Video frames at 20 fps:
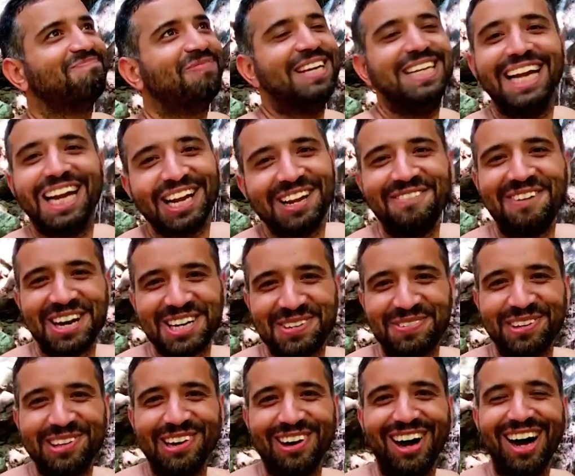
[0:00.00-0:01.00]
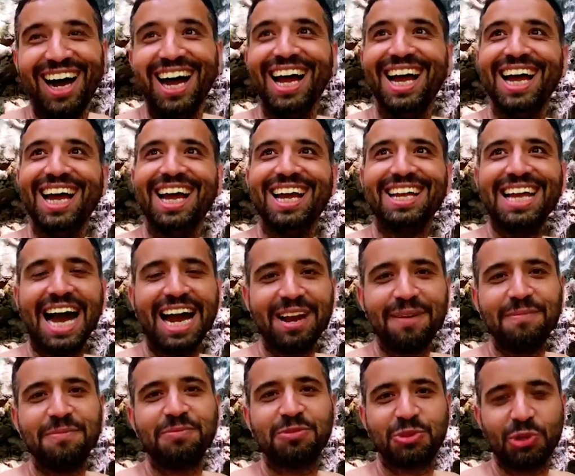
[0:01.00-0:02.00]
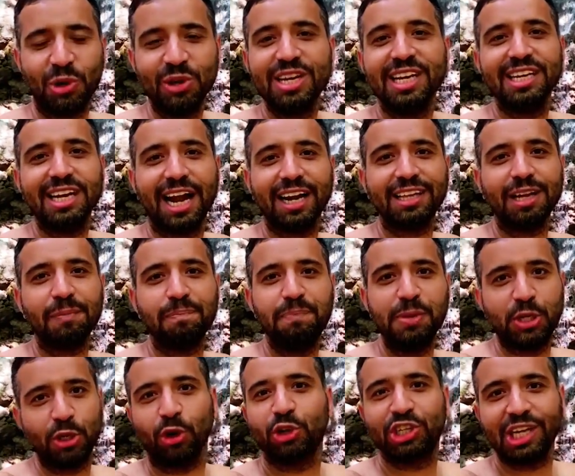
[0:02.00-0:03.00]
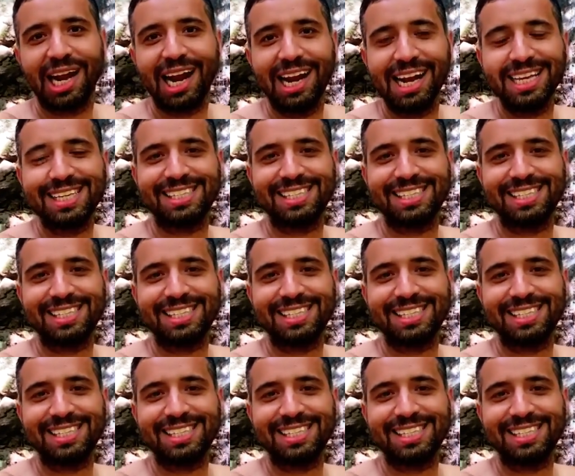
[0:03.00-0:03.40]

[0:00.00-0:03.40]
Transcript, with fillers: inanılmaz bir doğa. Yani son yıllarda birçok şelaleyi